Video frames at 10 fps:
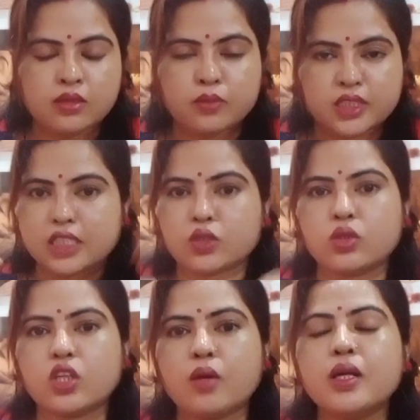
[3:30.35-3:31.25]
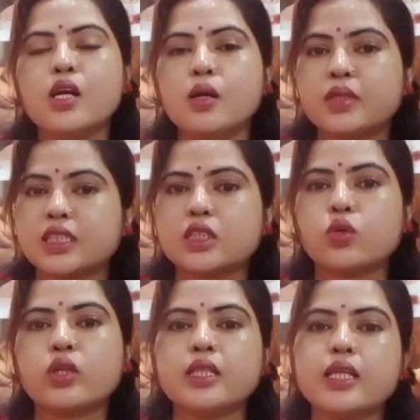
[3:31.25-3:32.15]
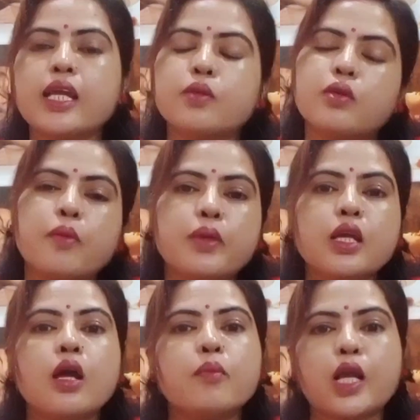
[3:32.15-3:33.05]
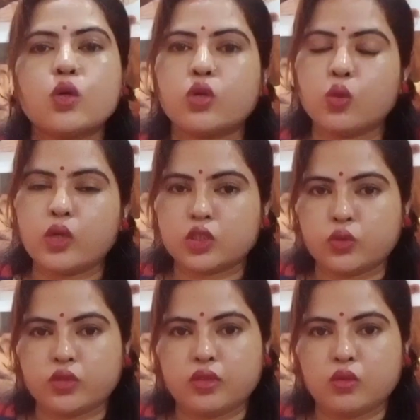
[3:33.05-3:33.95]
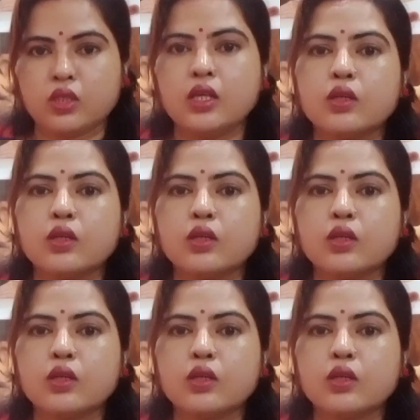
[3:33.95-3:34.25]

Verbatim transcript: মাসাজ করতে হবে মাসাজ করে দিয়ে এরপর আপনি ভালো করে ওয়াশ করে ফেলুন